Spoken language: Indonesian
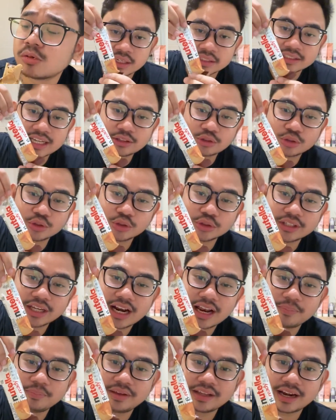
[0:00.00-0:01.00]
Satu
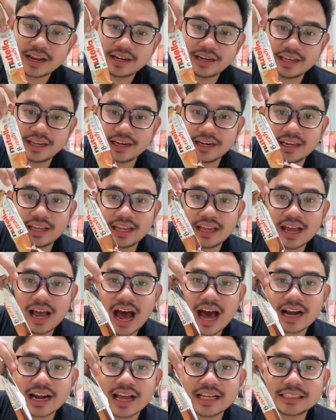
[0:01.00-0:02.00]
Nutella Be Ready ini
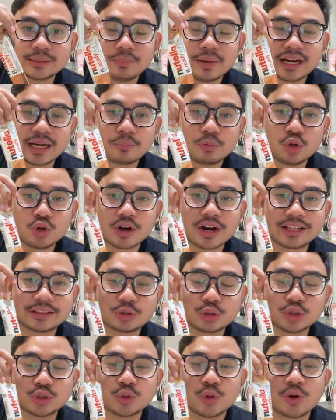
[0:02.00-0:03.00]
harganya 9.200,
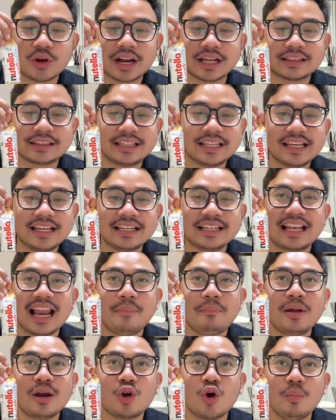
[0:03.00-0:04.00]
gue rating
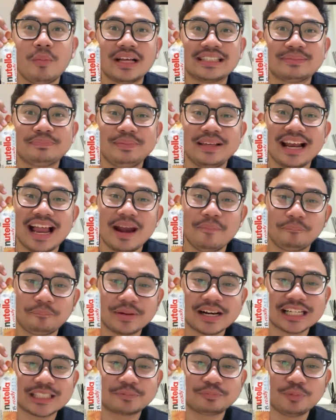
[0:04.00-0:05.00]
8,9
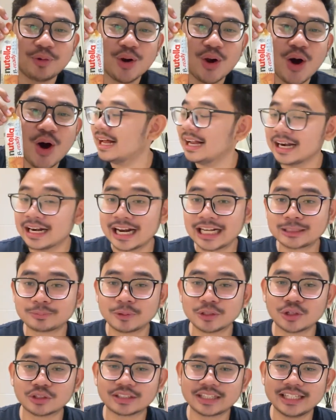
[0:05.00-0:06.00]
per 10. Last
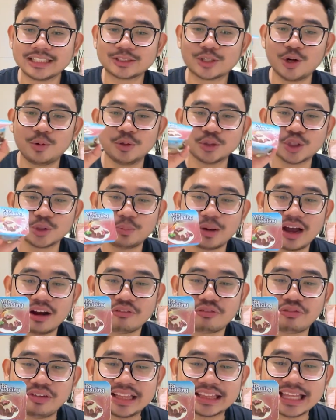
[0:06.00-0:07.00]
but not least, gue mau cobain
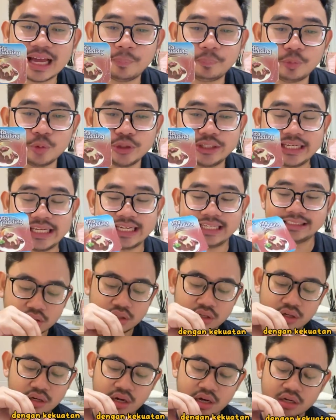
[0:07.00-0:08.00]
Vita Puding
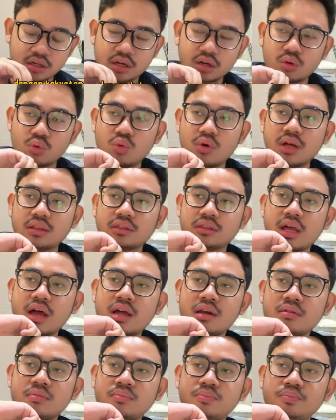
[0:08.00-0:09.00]
dengan
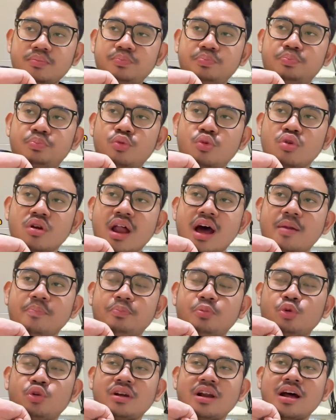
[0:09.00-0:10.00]
kekuatan bulan
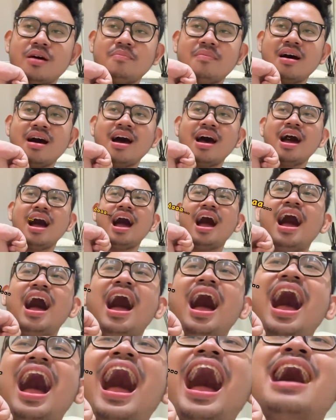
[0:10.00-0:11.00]
purnama.
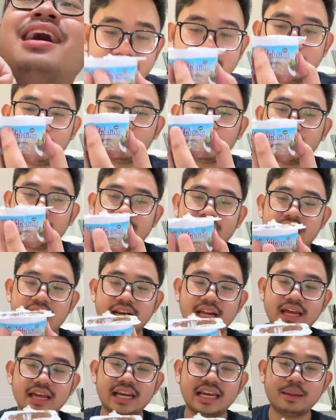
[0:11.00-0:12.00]
Ini
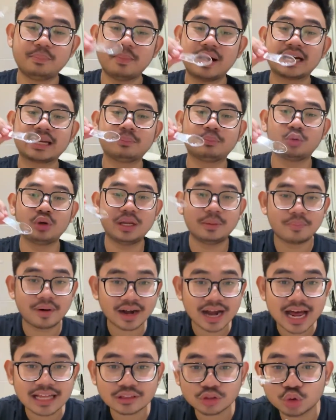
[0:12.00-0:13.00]
pudingnya harganya
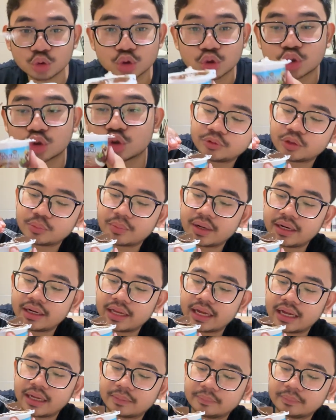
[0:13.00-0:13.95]
5.500. Cobain ya.